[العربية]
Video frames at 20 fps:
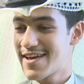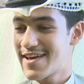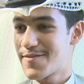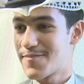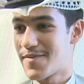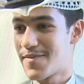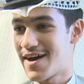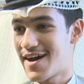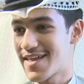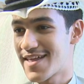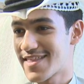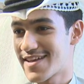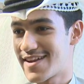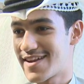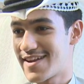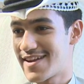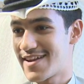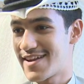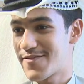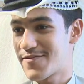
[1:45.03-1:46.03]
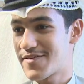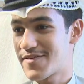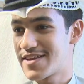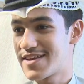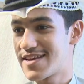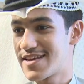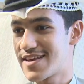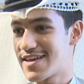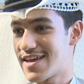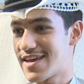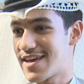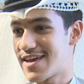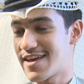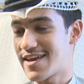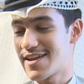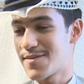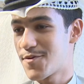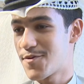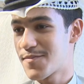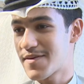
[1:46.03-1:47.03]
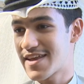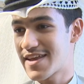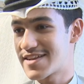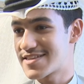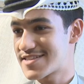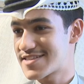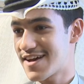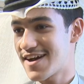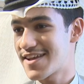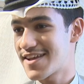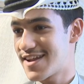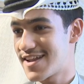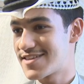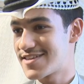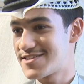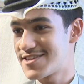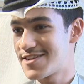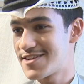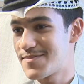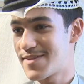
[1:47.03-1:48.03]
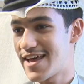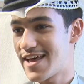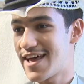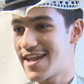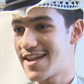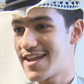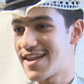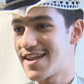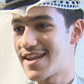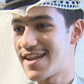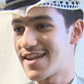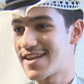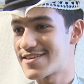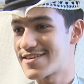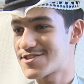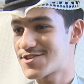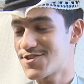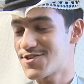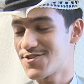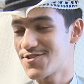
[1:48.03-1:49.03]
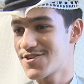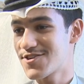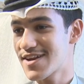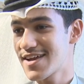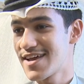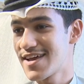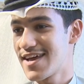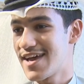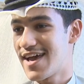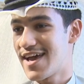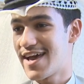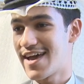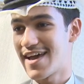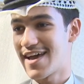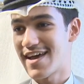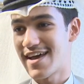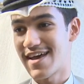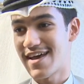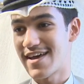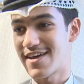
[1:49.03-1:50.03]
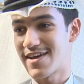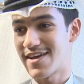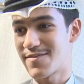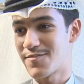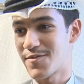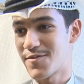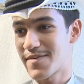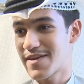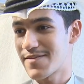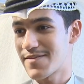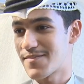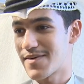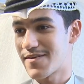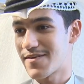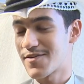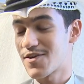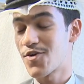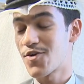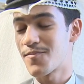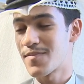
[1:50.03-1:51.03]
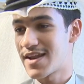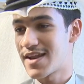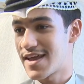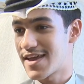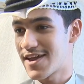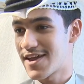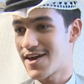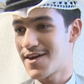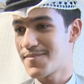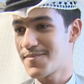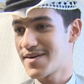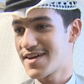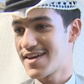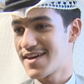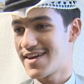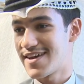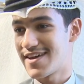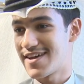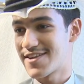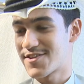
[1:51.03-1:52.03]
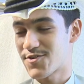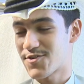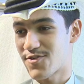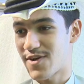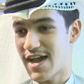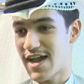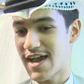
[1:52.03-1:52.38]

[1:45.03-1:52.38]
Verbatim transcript: ما اظن ان في ان ممكن السعاده اللي تجيني من هالشعور آه، ممكن يوم من الايام آه، تروح